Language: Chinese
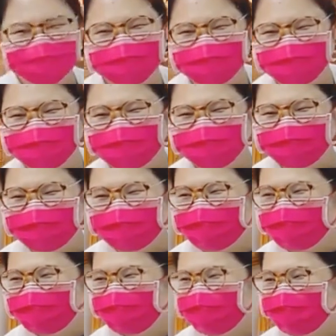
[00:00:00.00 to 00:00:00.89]
有状
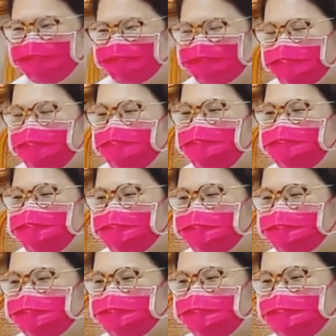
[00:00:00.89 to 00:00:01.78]
况的这些
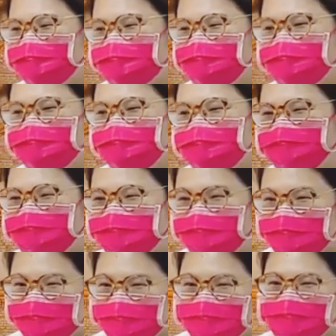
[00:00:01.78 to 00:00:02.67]
大德或道亲。
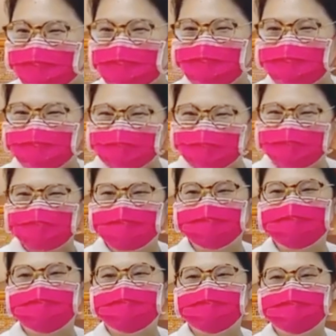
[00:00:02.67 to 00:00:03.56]
我没有
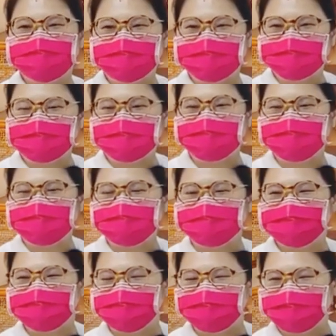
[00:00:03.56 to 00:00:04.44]
感觉，无
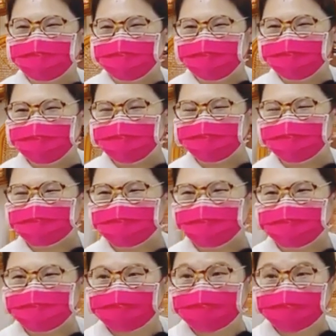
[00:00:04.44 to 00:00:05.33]
感，我就是把这件
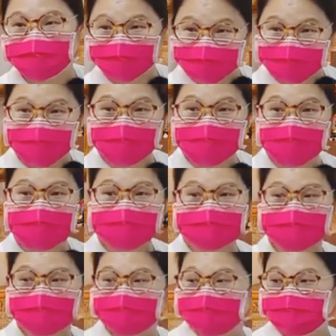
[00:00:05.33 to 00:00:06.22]
事做好
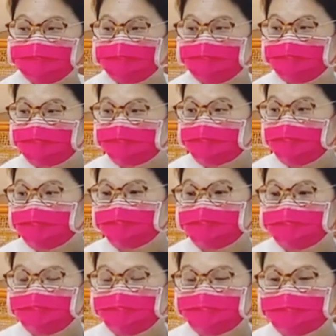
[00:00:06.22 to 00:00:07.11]
就好了。他
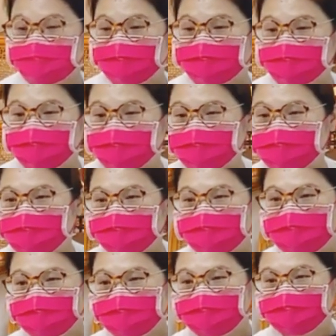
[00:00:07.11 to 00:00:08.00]
的任何情绪跟
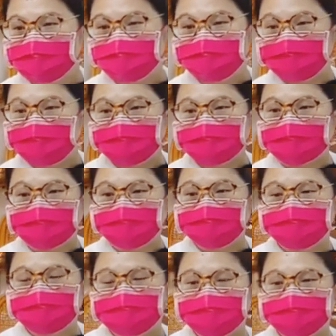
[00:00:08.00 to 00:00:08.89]
我没关系。
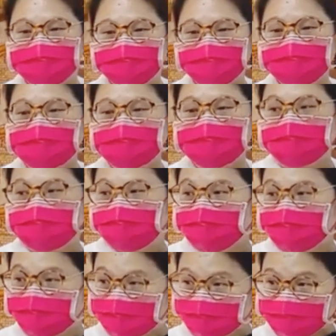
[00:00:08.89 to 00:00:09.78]
你讲
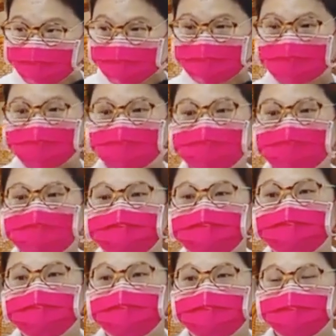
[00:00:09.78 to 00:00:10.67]
发脾气
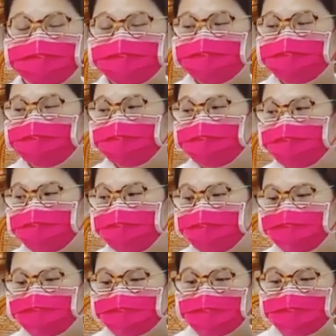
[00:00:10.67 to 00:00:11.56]
啦，袂无
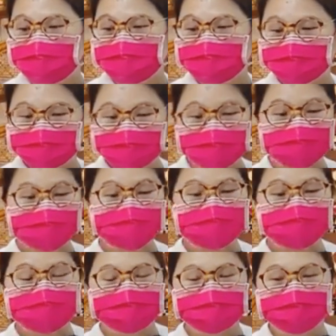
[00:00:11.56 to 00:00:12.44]
欢喜啊，靠
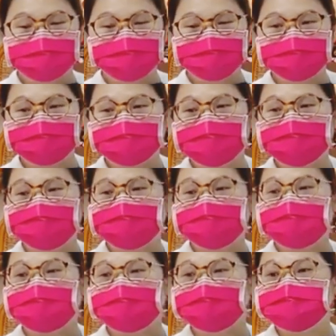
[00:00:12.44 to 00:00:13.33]
讲话无
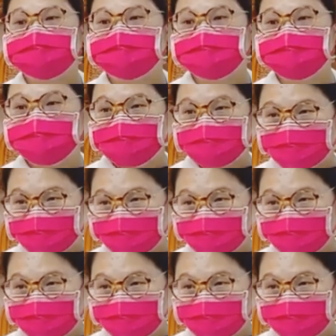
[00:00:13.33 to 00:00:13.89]
无无注重，